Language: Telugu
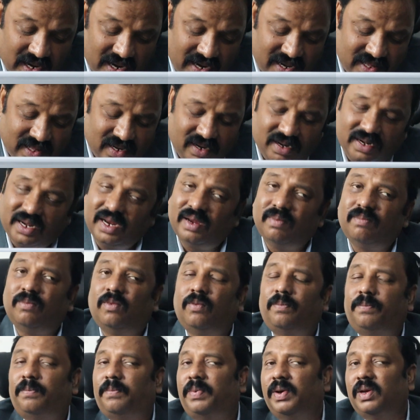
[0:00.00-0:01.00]
లేదంటే
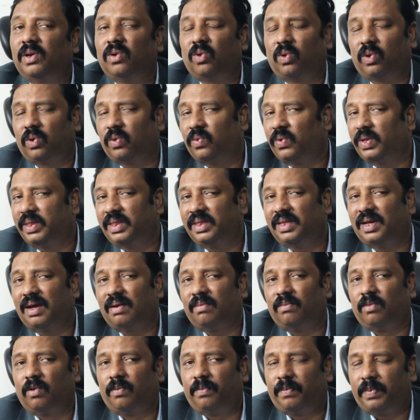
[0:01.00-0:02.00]
ముప్పై ఒక వంద
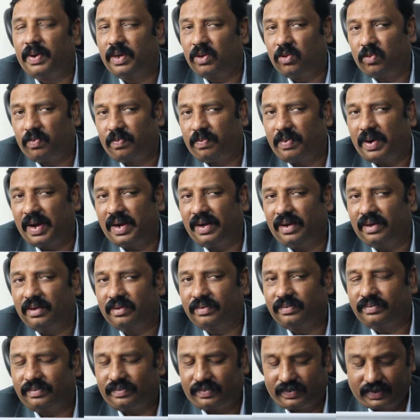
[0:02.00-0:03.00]
ముప్పై రూపాయలు
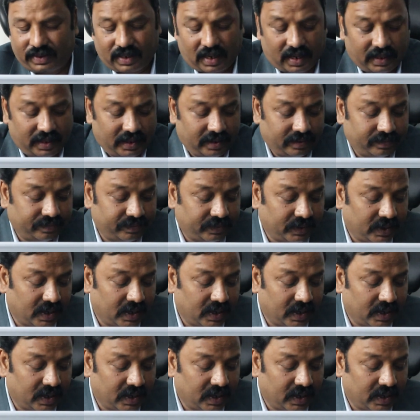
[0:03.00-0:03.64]
అది